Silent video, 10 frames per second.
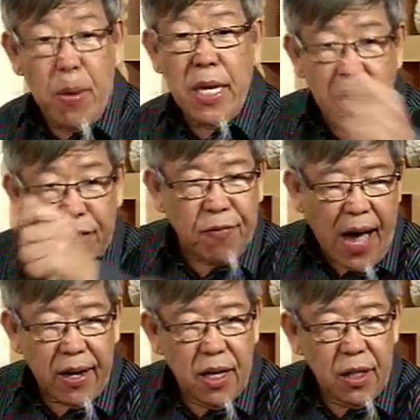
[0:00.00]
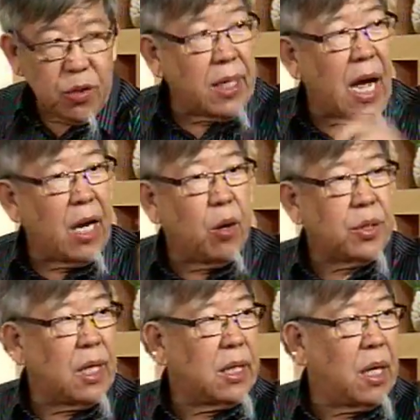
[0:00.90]
民也反，所以他能够
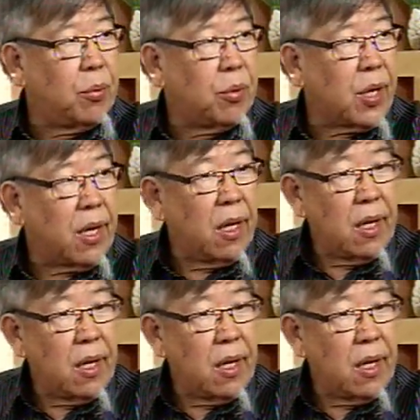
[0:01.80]
升这个补选。